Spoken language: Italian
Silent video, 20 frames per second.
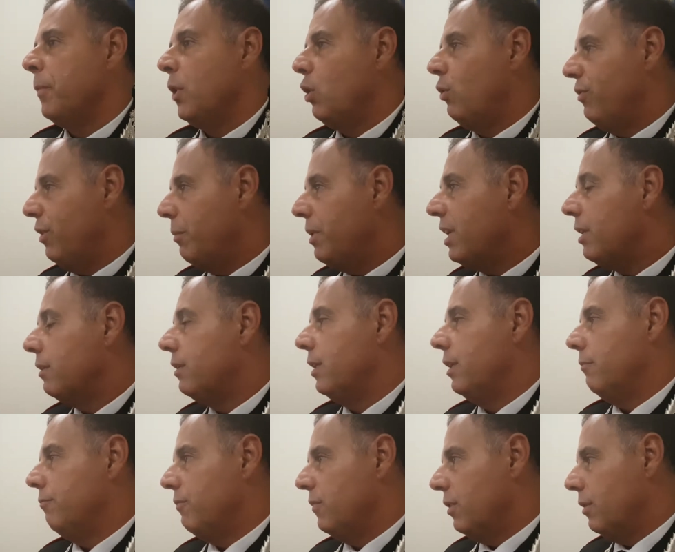
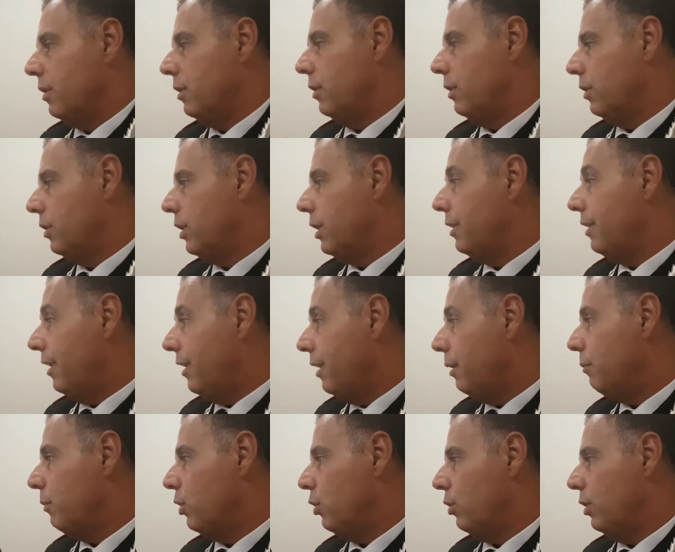ovviamente eh,
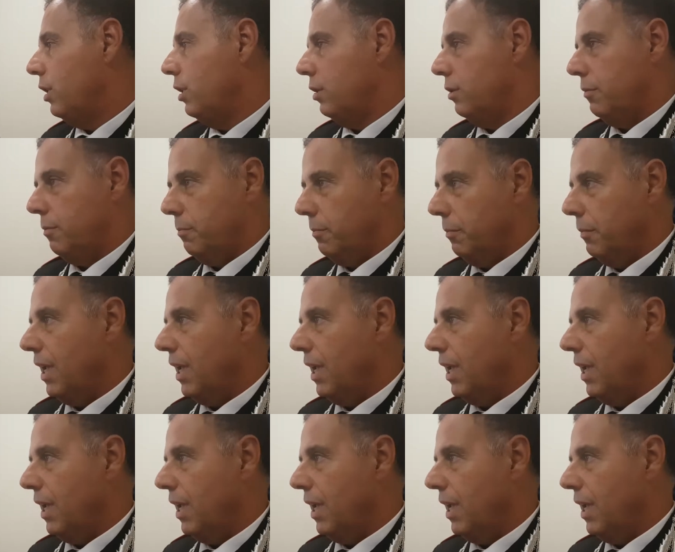chiederemo e eh,